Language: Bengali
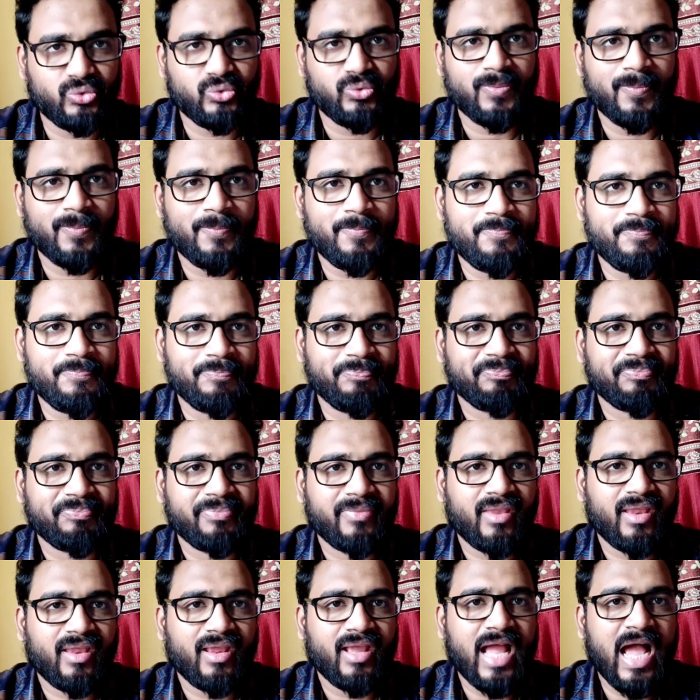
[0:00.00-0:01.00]
শুরু
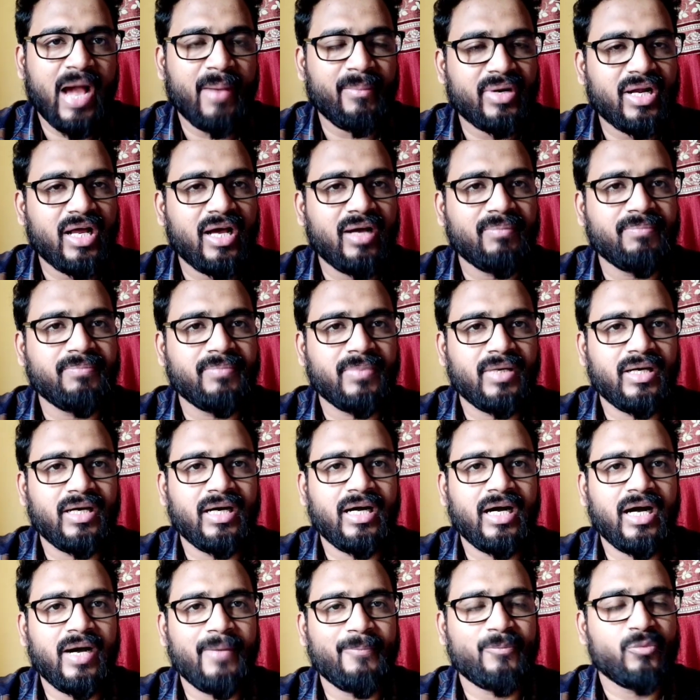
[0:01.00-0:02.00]
আমরা
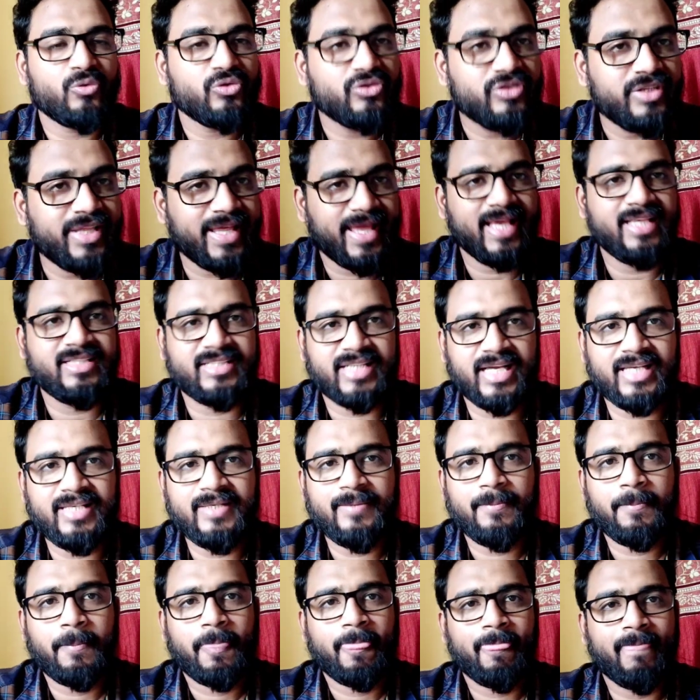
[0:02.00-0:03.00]
প্রত্যেকে চাই
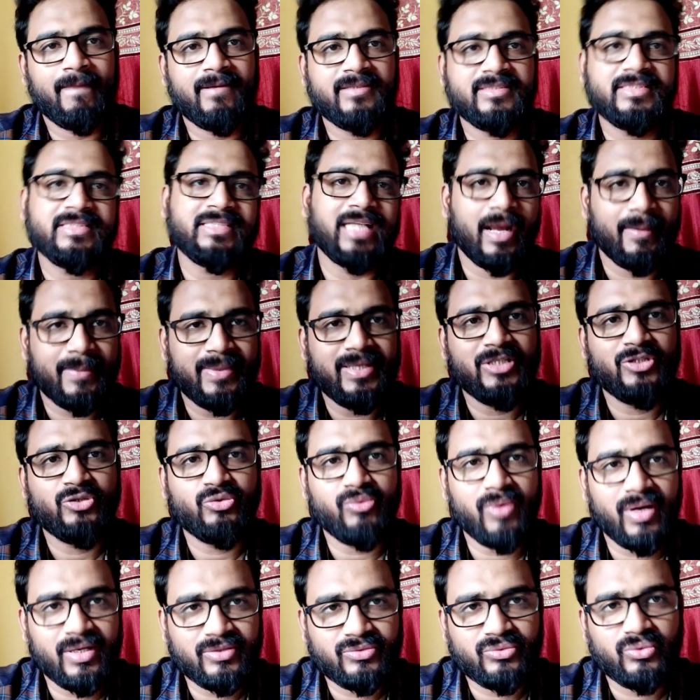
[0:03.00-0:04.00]
যে রামেন
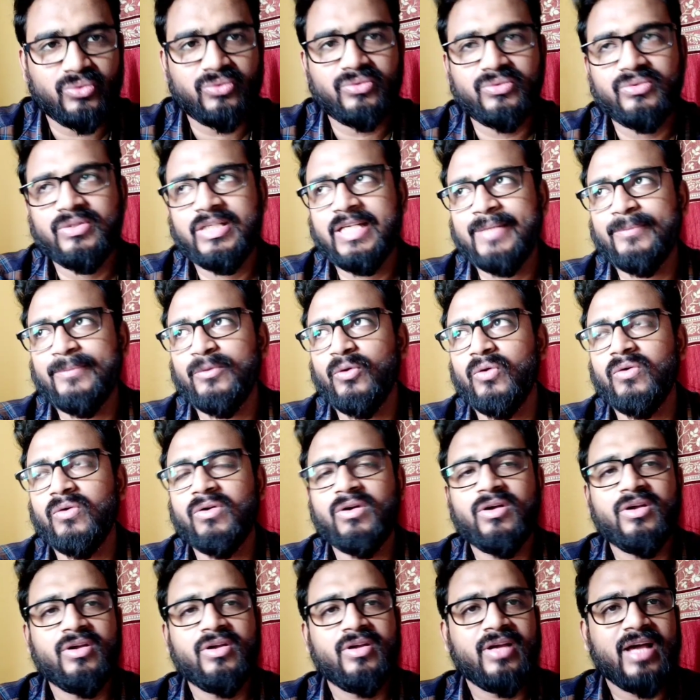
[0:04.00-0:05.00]
টু আসুক এবং
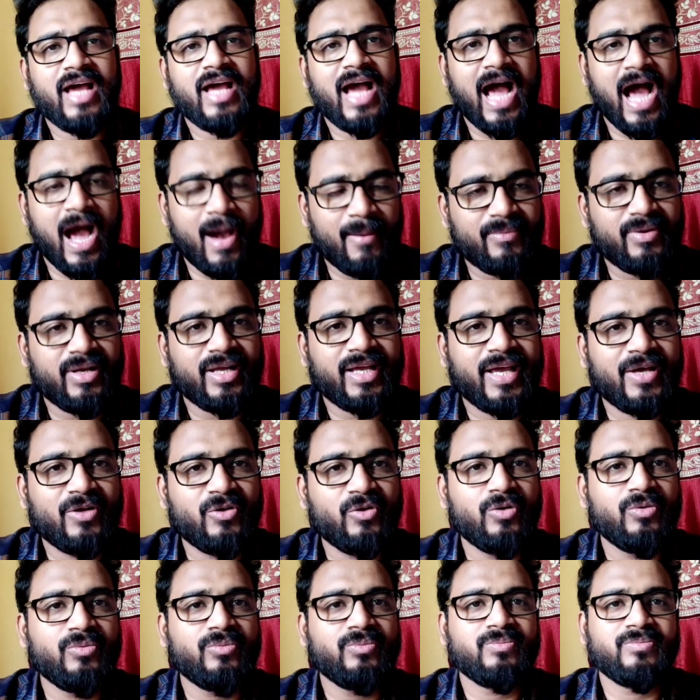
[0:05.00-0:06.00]
আমরা
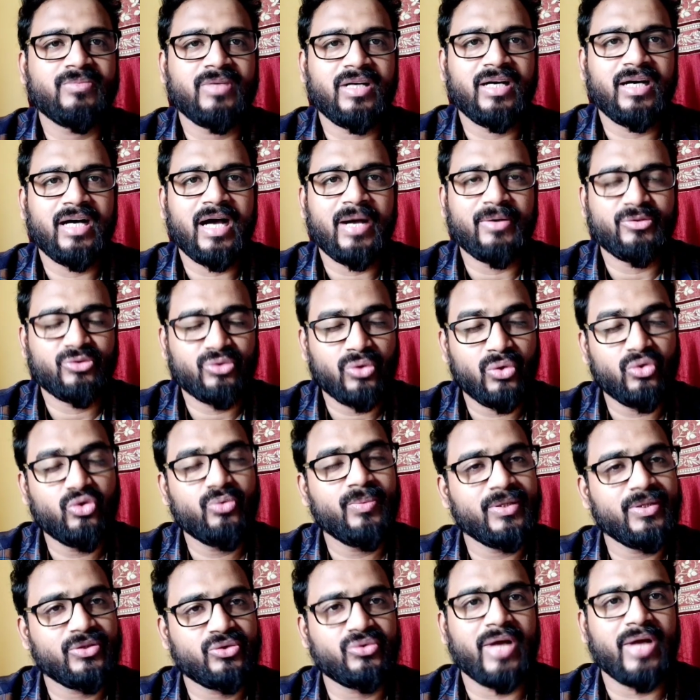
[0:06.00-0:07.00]
কেন
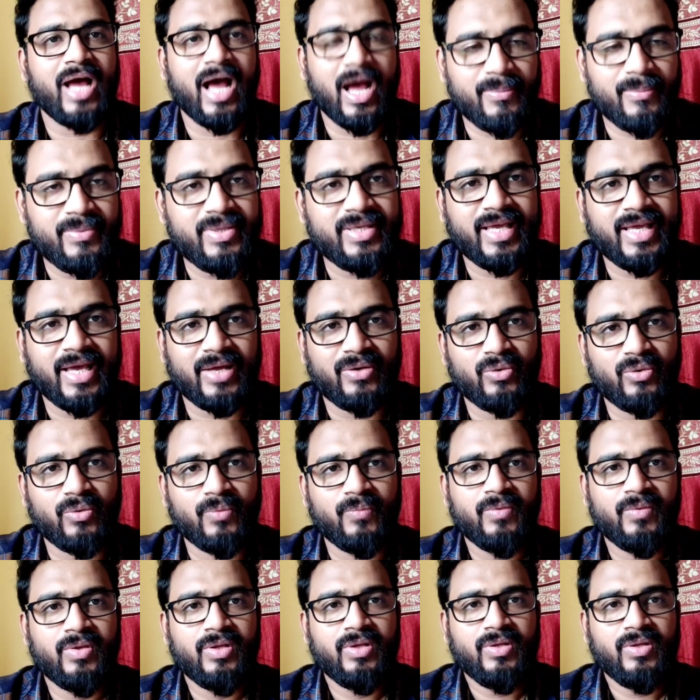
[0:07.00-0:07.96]
শুধুমাত্র আমি কেন